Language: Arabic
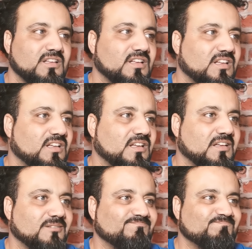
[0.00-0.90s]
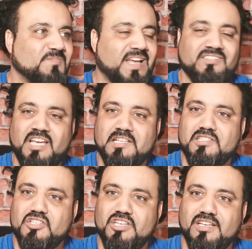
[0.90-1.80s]
آه، ما عندي
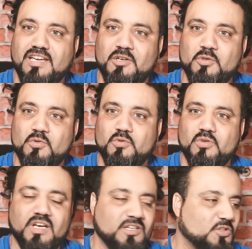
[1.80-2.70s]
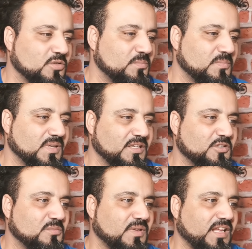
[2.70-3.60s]
حتى شك انه انكم
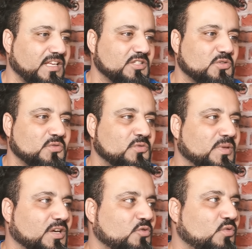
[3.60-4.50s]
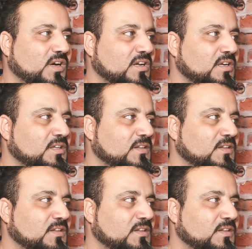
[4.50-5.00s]
انكم رايحين تكونوا بقوه